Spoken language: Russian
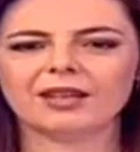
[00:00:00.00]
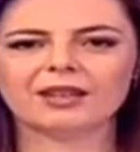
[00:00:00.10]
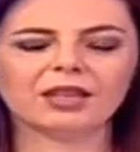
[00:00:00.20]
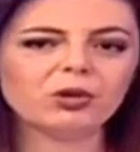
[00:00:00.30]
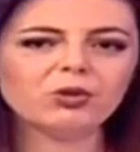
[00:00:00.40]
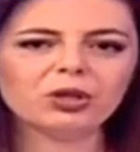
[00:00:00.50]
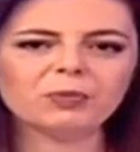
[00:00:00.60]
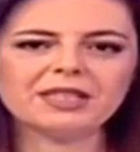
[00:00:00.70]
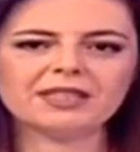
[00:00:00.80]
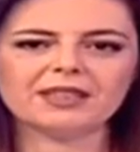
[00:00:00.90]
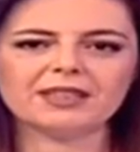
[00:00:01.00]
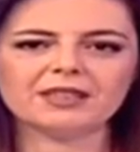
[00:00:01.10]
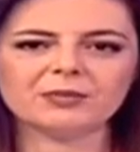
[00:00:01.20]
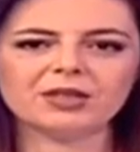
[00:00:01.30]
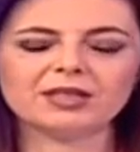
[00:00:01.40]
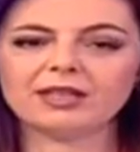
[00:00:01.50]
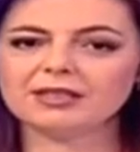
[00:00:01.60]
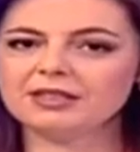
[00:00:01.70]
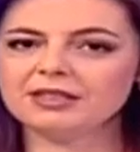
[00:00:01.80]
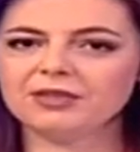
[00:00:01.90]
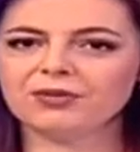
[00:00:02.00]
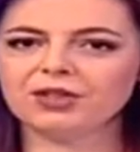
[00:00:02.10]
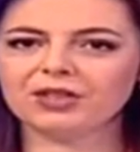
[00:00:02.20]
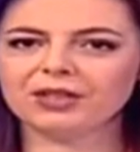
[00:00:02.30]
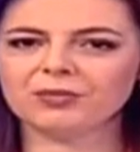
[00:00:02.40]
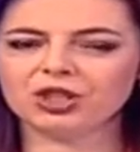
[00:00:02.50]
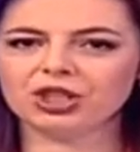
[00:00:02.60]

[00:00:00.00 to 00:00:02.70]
Науке постигать и быть России верным.